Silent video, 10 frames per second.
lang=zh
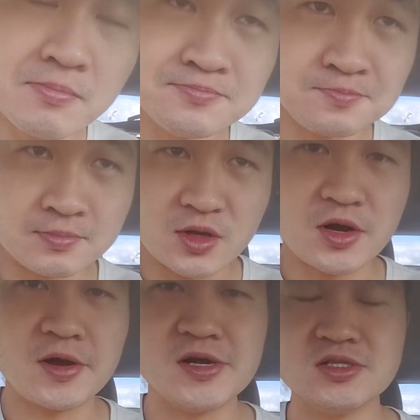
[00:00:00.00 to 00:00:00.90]
嗯，
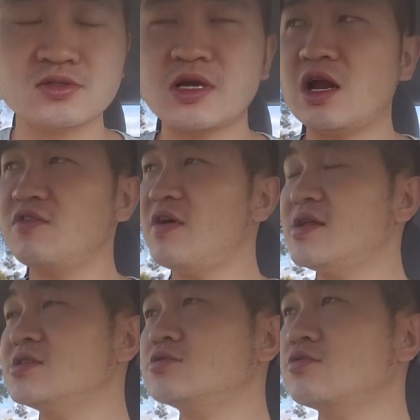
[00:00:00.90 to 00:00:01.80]
这个咖喱饭
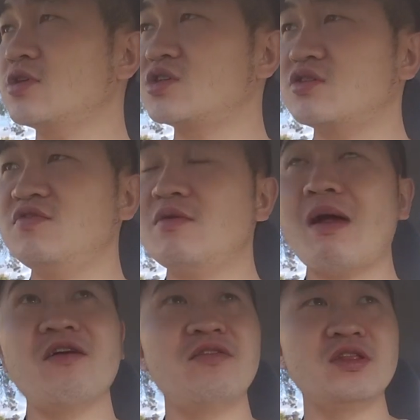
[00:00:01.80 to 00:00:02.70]
呢，如果十分
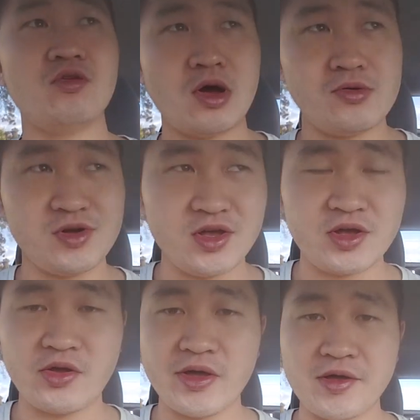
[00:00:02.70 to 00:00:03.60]
满分的话，我可
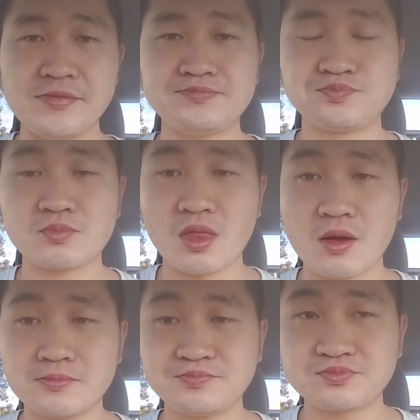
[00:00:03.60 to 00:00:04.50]
以给
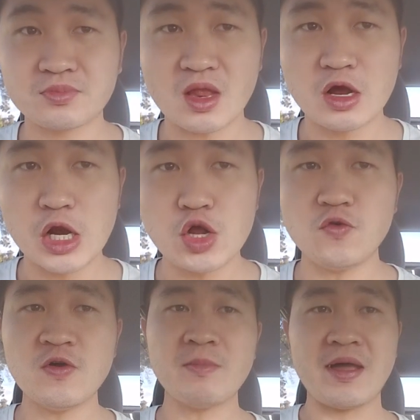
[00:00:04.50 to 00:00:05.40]
六
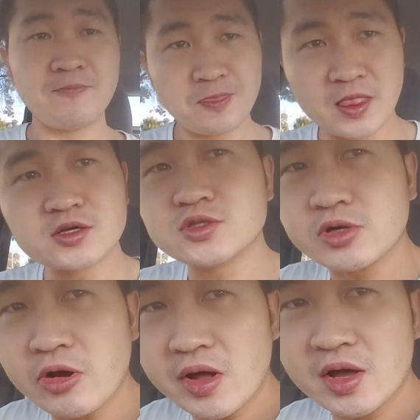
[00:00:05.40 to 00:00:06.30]
分吧，至
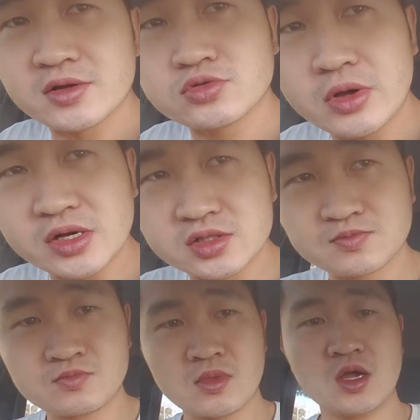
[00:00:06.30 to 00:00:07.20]
少还算。
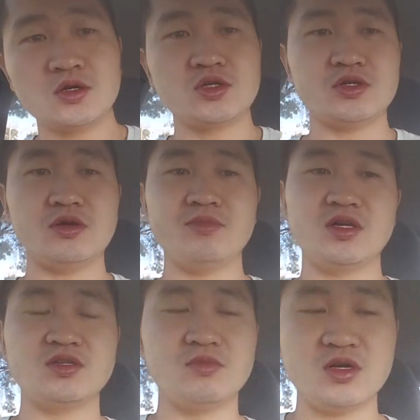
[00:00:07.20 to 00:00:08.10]
吃着
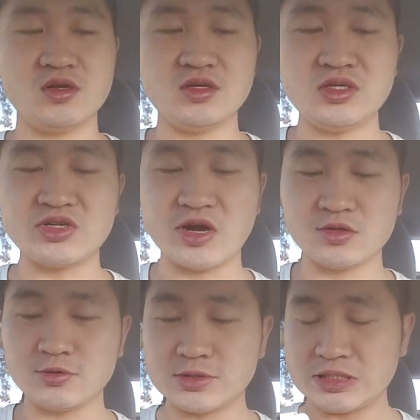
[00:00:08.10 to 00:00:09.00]
没什么异常
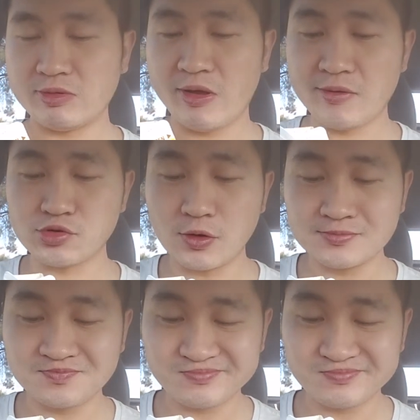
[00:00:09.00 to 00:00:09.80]
的东西，还不错。